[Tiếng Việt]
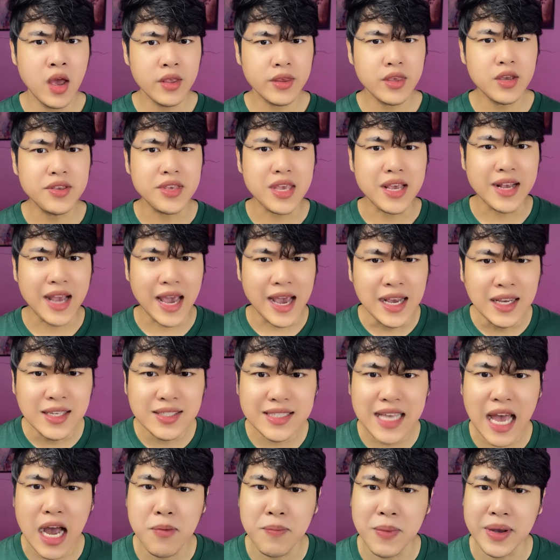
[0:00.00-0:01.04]
chứ chị nghĩ
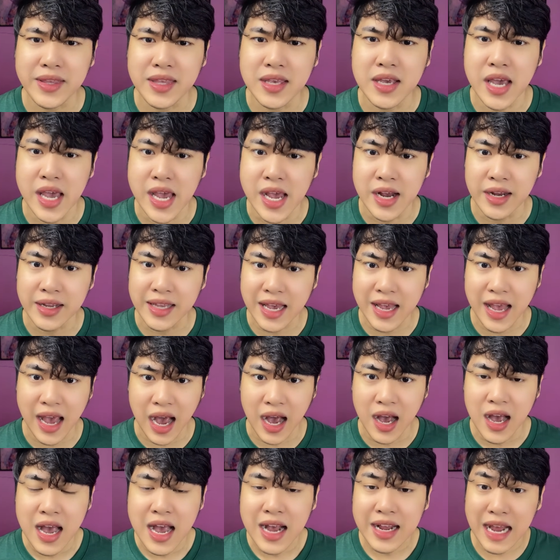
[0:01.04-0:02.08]
sao mà chị hiền vậy hả?